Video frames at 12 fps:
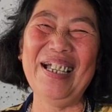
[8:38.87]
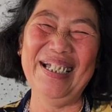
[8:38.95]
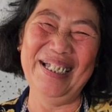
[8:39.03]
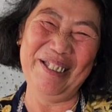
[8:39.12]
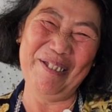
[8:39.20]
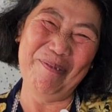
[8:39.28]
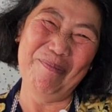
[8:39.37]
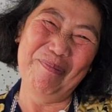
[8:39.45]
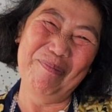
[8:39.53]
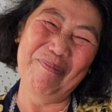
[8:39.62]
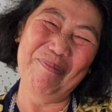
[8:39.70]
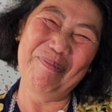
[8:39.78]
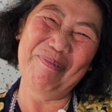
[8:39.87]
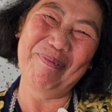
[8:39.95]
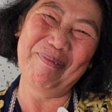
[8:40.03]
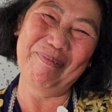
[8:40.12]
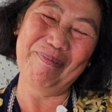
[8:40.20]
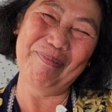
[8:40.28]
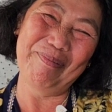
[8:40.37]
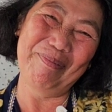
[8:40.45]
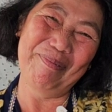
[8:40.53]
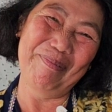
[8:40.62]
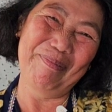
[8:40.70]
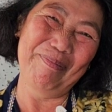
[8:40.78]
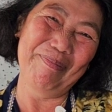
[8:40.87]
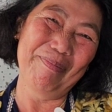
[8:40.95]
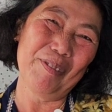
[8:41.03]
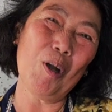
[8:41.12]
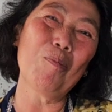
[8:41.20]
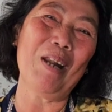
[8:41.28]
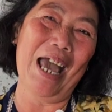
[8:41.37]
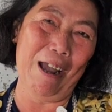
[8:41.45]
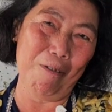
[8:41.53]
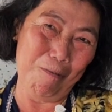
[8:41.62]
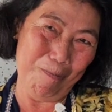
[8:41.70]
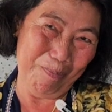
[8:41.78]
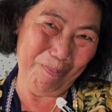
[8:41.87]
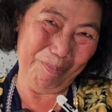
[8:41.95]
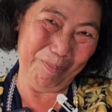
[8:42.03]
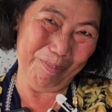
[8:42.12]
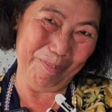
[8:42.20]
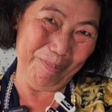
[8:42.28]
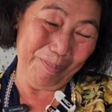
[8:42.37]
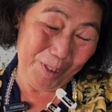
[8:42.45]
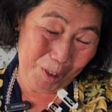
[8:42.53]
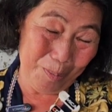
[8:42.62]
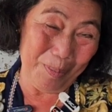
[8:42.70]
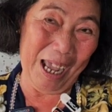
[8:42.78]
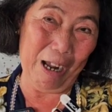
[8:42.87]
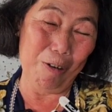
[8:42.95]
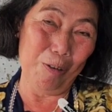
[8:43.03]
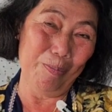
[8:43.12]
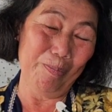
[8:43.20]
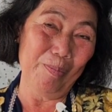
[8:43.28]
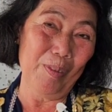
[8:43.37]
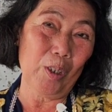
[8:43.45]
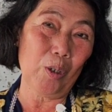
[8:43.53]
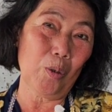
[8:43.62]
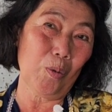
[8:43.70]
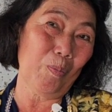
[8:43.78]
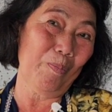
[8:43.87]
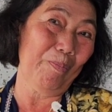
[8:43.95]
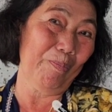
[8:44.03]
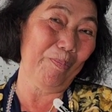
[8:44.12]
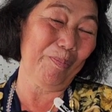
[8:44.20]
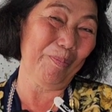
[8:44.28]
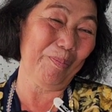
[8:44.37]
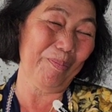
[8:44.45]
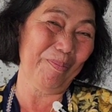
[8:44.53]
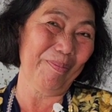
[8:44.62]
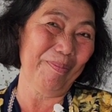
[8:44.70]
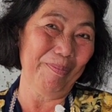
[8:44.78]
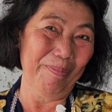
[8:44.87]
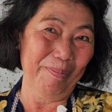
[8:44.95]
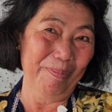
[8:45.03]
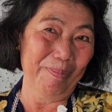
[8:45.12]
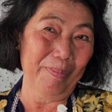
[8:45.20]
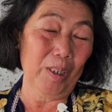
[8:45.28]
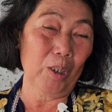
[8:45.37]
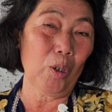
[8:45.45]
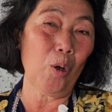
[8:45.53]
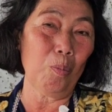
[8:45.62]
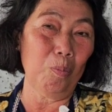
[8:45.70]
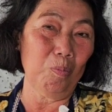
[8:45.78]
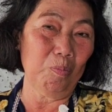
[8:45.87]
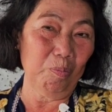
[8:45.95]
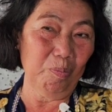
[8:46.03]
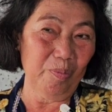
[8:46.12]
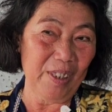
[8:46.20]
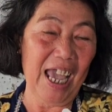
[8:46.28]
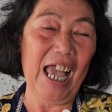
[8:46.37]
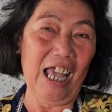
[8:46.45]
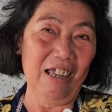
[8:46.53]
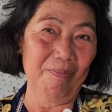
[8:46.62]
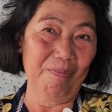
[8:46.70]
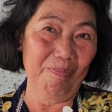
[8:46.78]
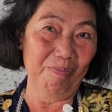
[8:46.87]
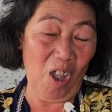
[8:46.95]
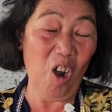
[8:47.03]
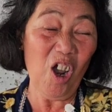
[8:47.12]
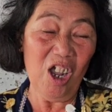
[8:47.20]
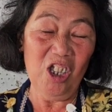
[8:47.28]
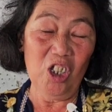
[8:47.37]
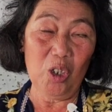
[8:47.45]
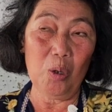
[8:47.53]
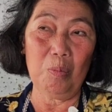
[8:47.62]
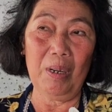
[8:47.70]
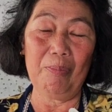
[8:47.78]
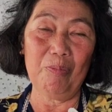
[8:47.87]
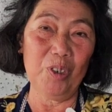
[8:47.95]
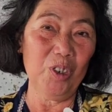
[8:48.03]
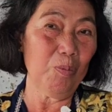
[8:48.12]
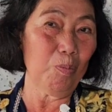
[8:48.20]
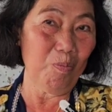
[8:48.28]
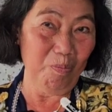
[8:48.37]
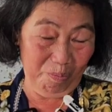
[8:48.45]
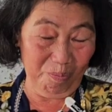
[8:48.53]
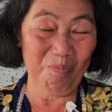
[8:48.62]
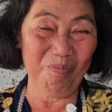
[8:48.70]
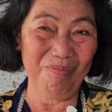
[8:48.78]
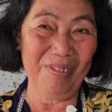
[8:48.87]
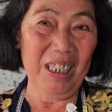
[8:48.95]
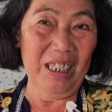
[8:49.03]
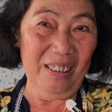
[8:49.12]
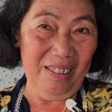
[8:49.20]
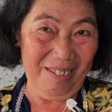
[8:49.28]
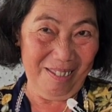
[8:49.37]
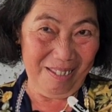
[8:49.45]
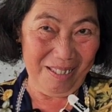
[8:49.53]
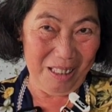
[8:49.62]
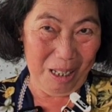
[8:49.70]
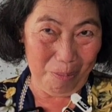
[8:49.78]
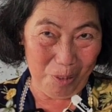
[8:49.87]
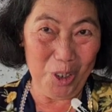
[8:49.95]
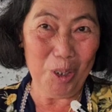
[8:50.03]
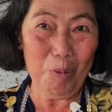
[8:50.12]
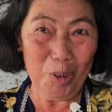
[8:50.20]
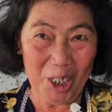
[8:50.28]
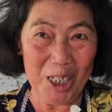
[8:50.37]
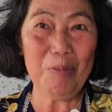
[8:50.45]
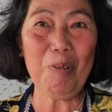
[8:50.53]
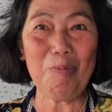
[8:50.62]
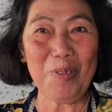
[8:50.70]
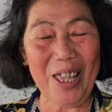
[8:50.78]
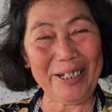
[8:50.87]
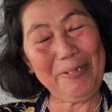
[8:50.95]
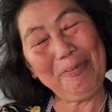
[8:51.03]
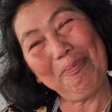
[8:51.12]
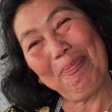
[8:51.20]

tại vì À, mình muốn kiếm một người công đạo à, cùng đạo mà cùng đạo. nó có một cái tâm nguyện giống như mình nữa cùng, thì thật dạ. là tuyệt vời ha Đó, ví dụ như phước. hai người cùng nắm tay để mà đi... làm phước bố thí phóng sanh